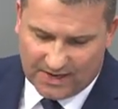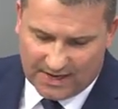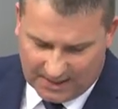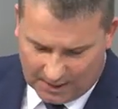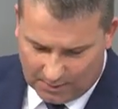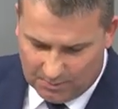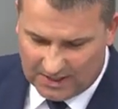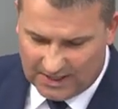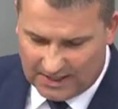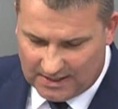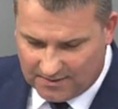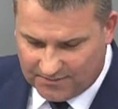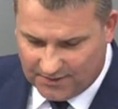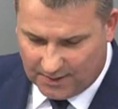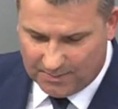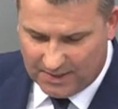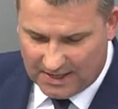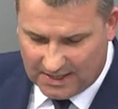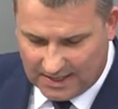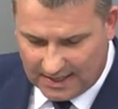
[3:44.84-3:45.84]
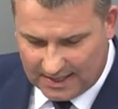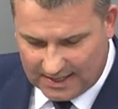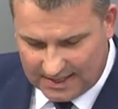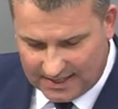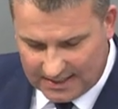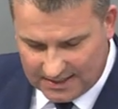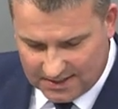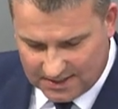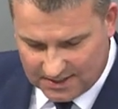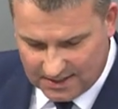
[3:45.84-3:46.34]
kriminellen
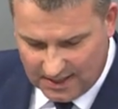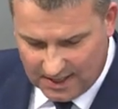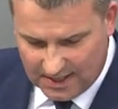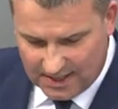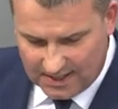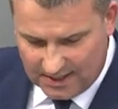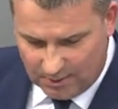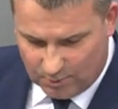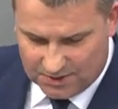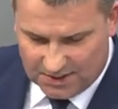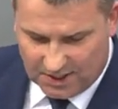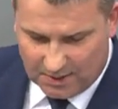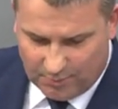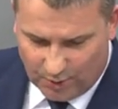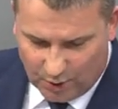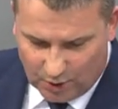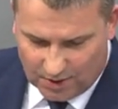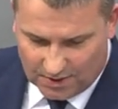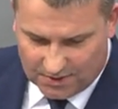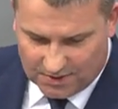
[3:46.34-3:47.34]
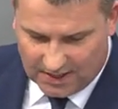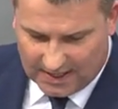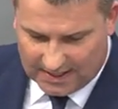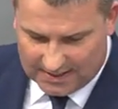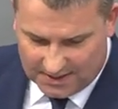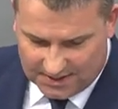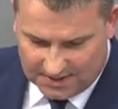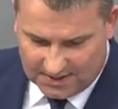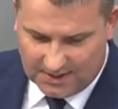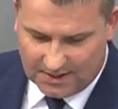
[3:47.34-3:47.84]
Familienclans, die unsere Bürger
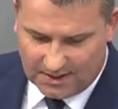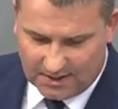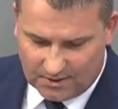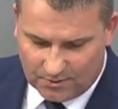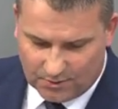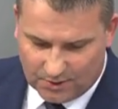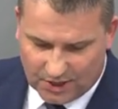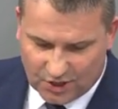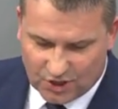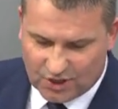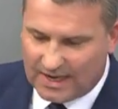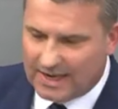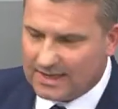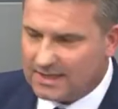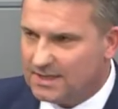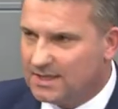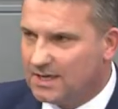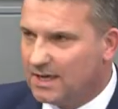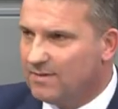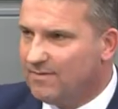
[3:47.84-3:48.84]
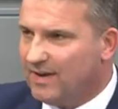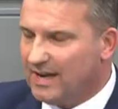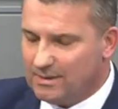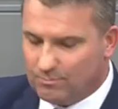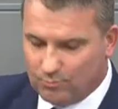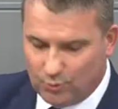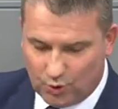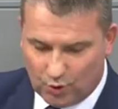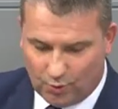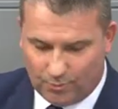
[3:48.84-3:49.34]
tyrannisieren und das staatliche
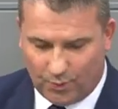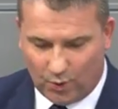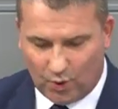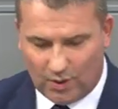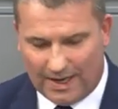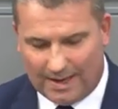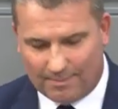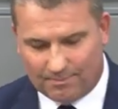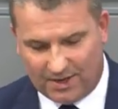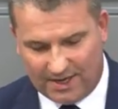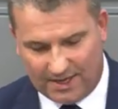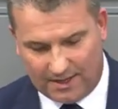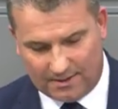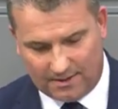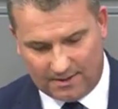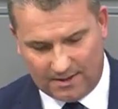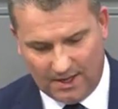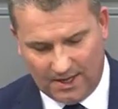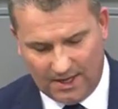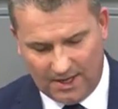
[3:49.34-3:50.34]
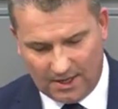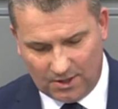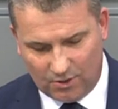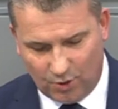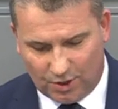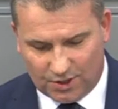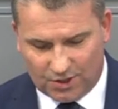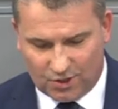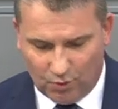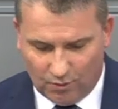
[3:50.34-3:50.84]
Gewaltmonopol ablehnen.
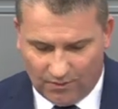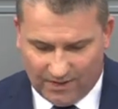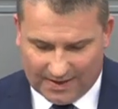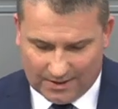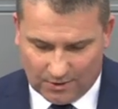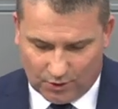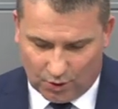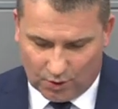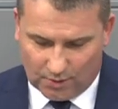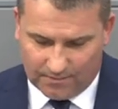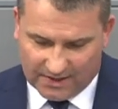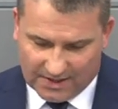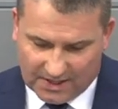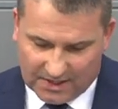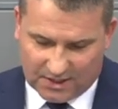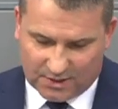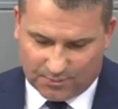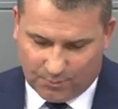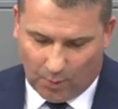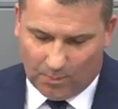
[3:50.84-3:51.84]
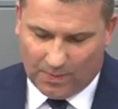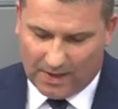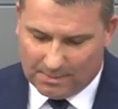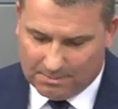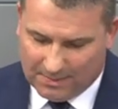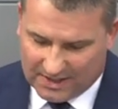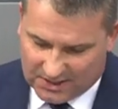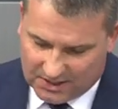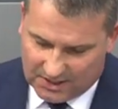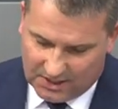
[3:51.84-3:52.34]
Durch Zuwanderung wird dieses
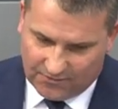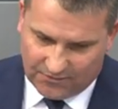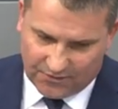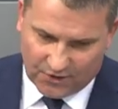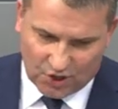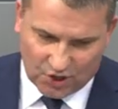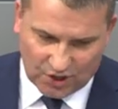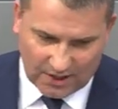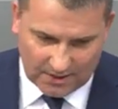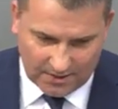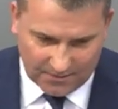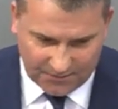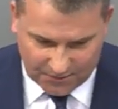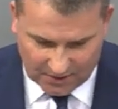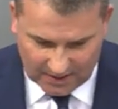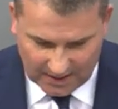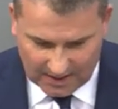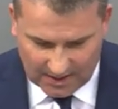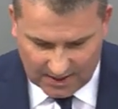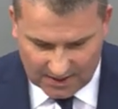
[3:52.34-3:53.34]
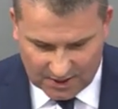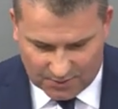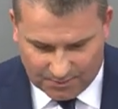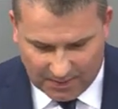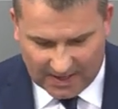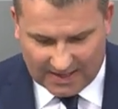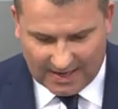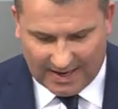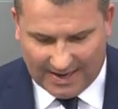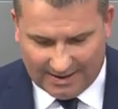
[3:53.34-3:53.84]
Problem massiv verschärft. Das
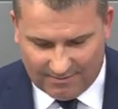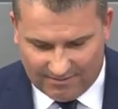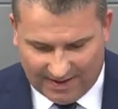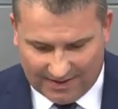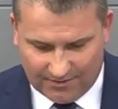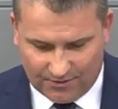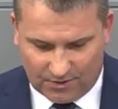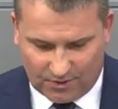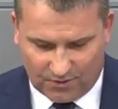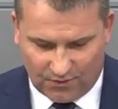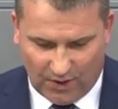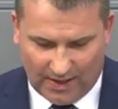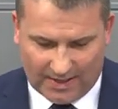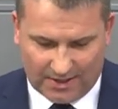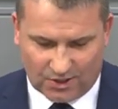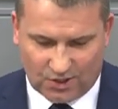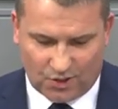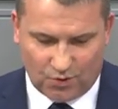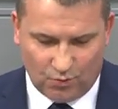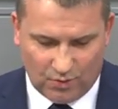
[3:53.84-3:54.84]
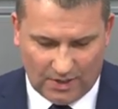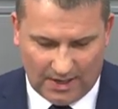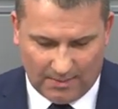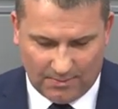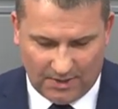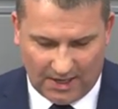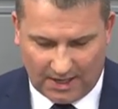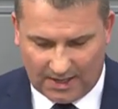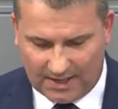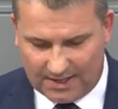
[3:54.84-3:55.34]
BKA warnt vor einer
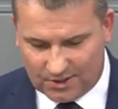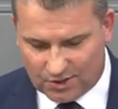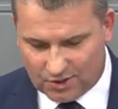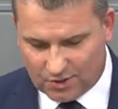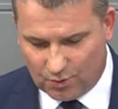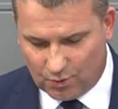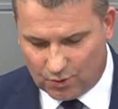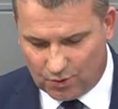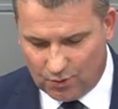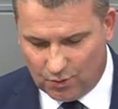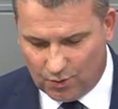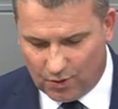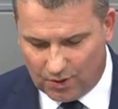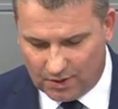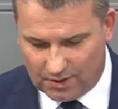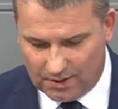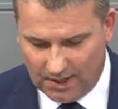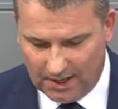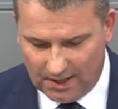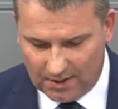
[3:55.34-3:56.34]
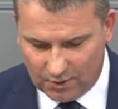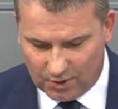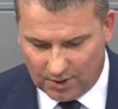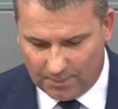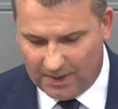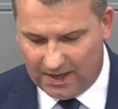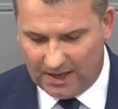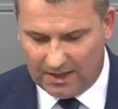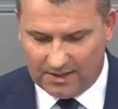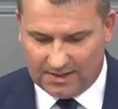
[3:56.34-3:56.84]
Zunahme der Clanstrukturen und der
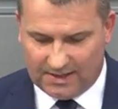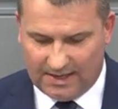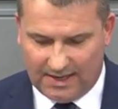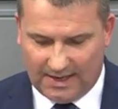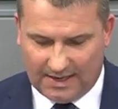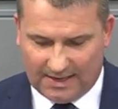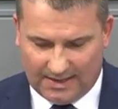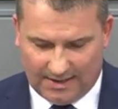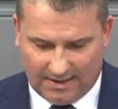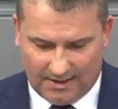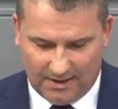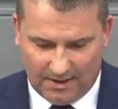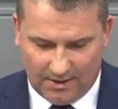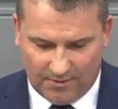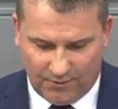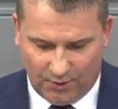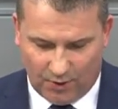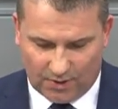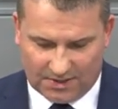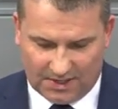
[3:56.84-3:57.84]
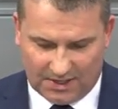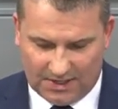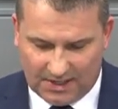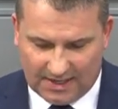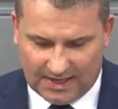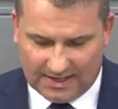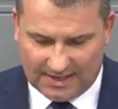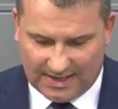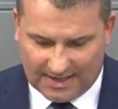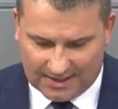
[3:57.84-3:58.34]
BND gar vor der
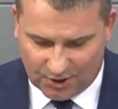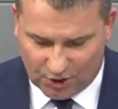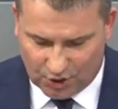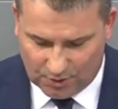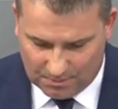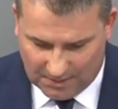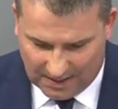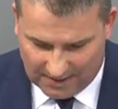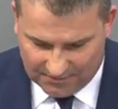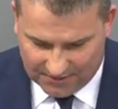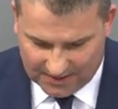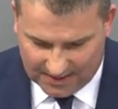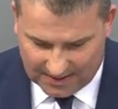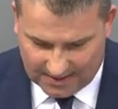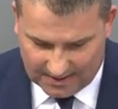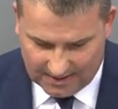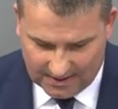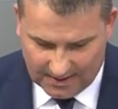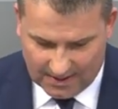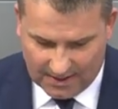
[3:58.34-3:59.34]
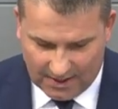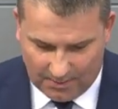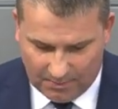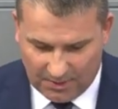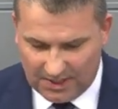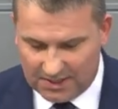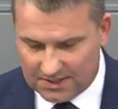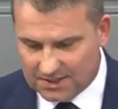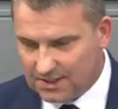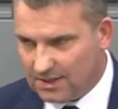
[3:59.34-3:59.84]
nigerianischen Mafia. Herr
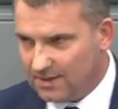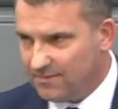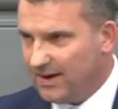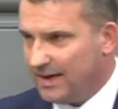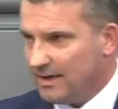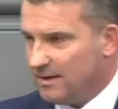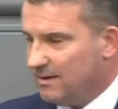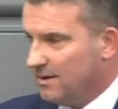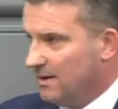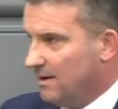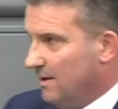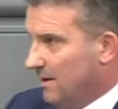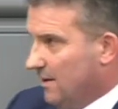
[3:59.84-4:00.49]
Minister, wer